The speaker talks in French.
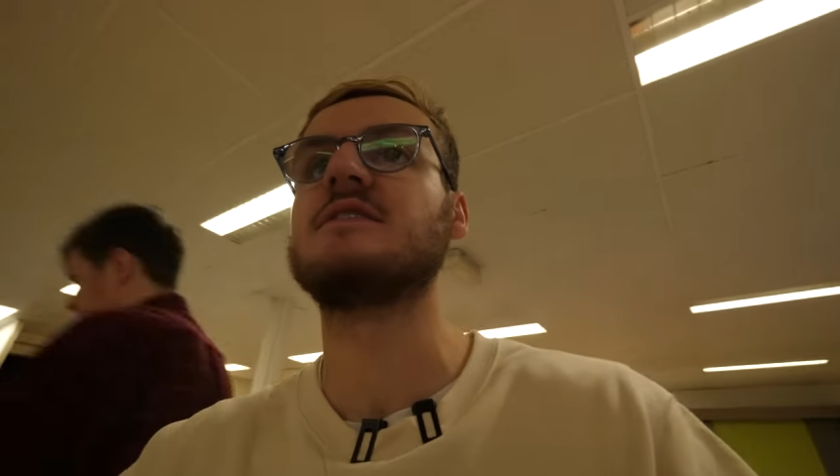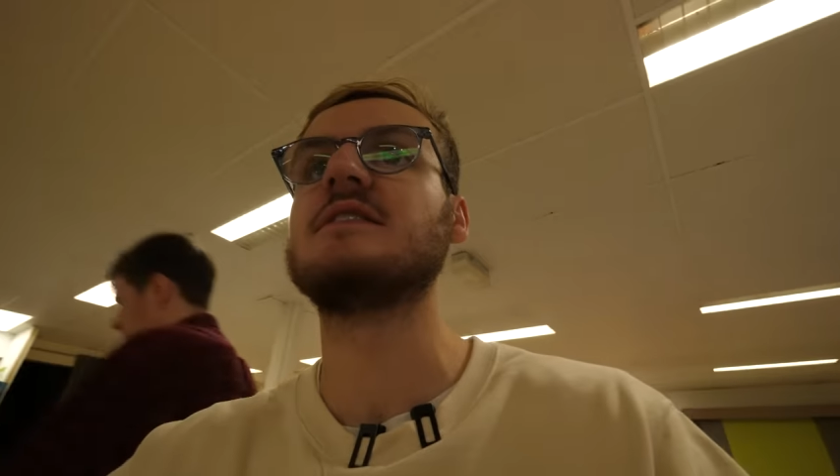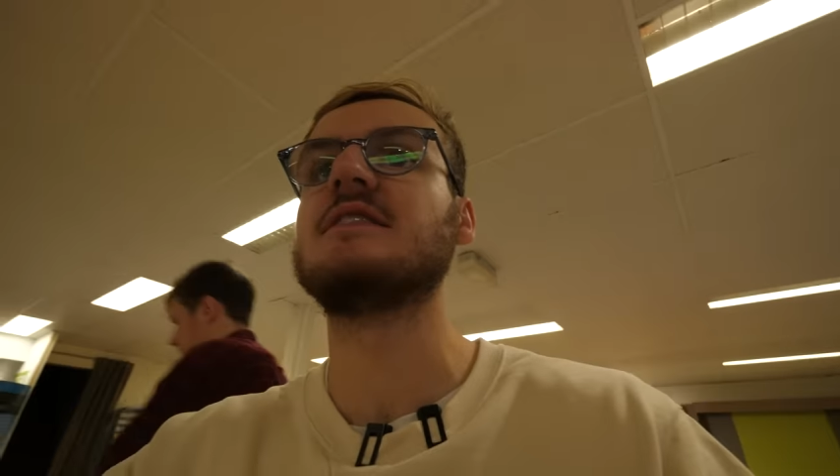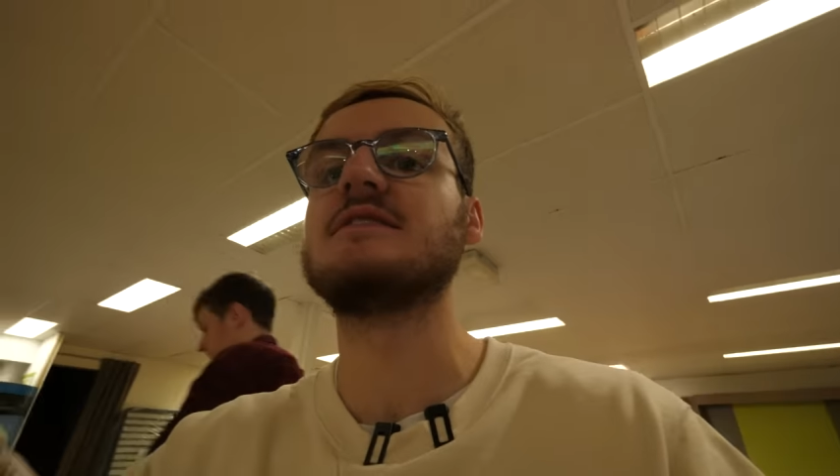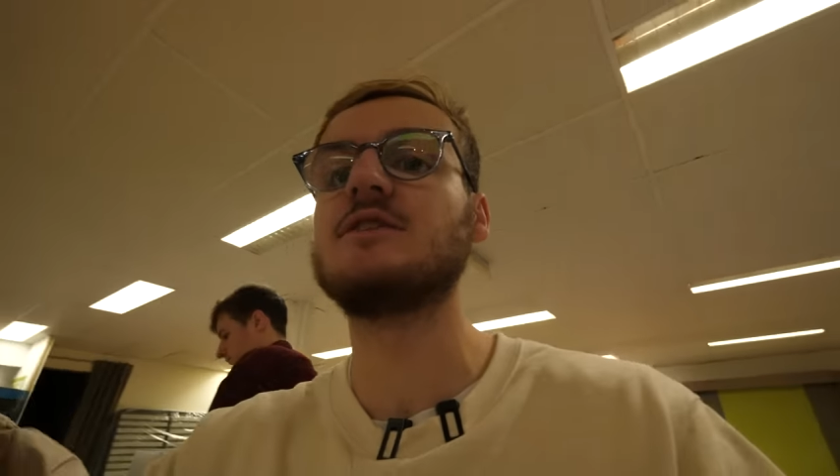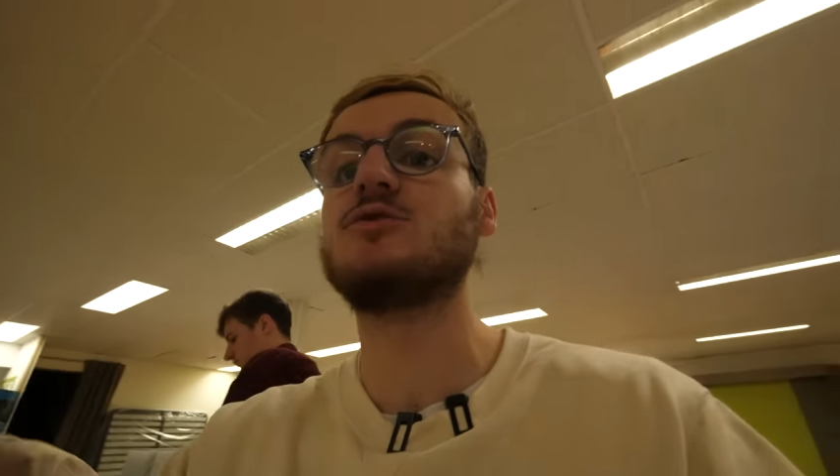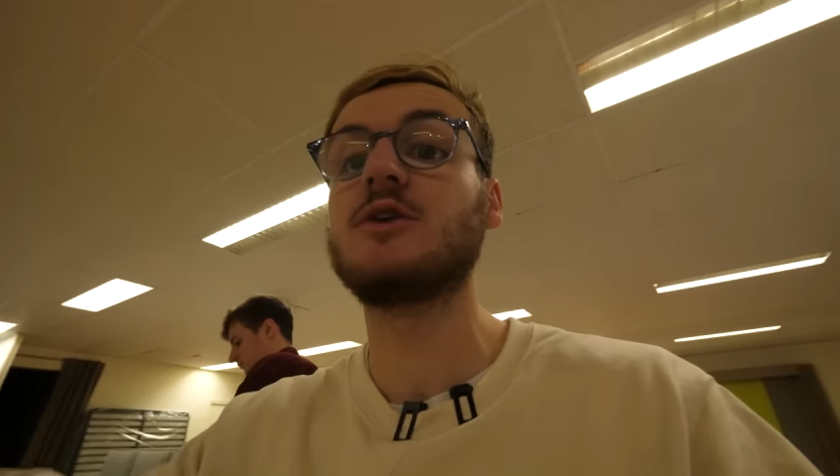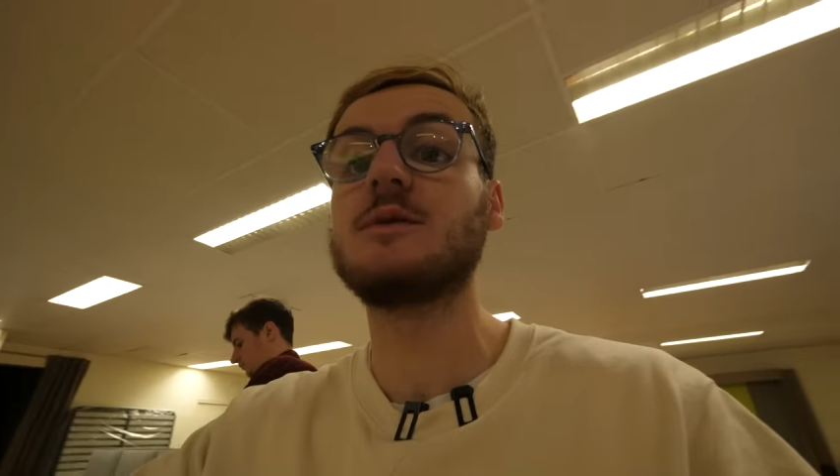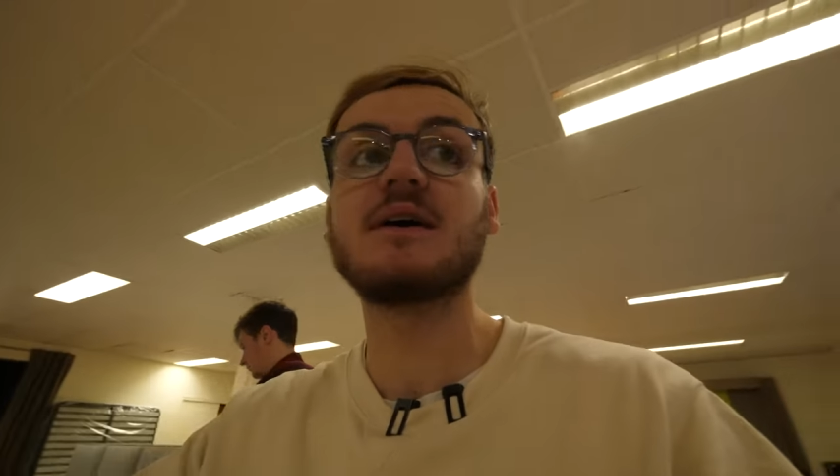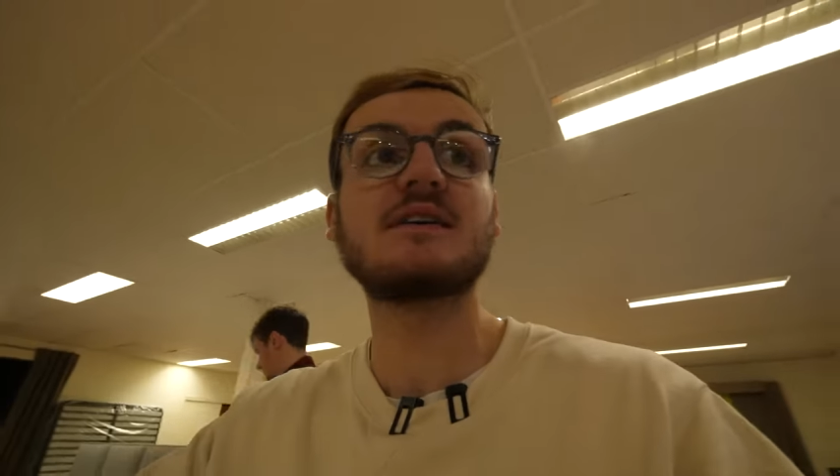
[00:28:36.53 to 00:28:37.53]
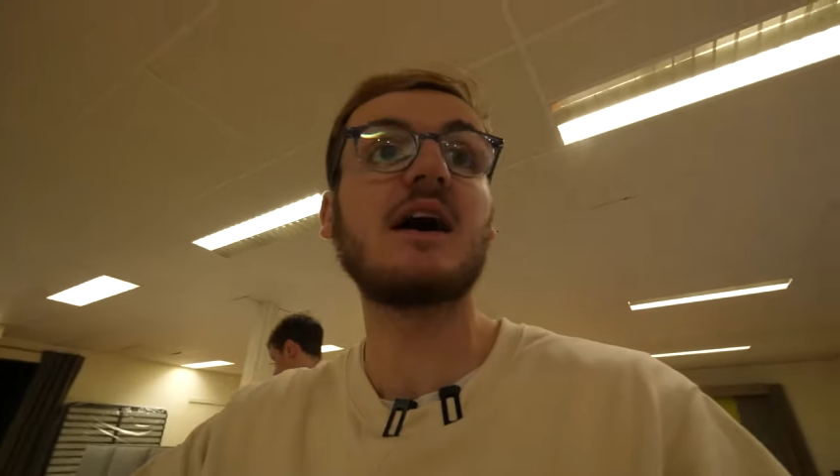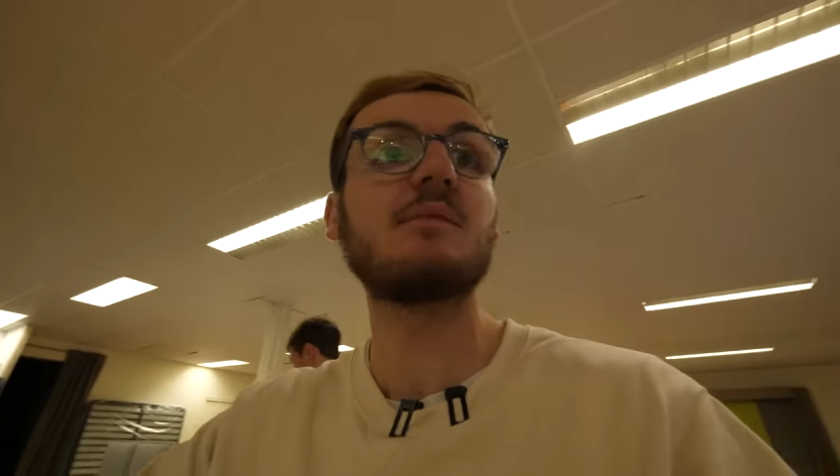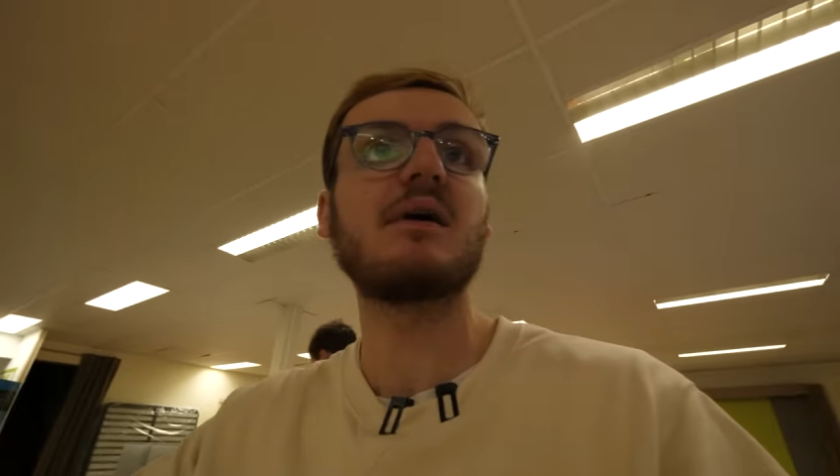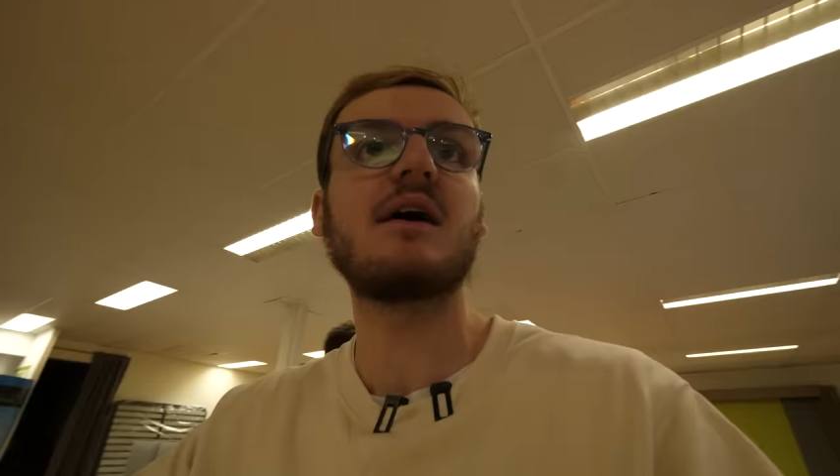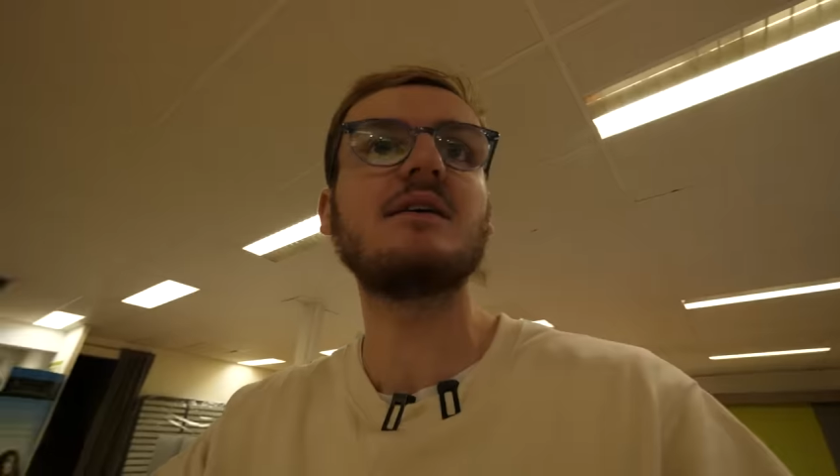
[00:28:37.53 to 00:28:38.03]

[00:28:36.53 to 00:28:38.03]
essayer de tester tous les matelas un par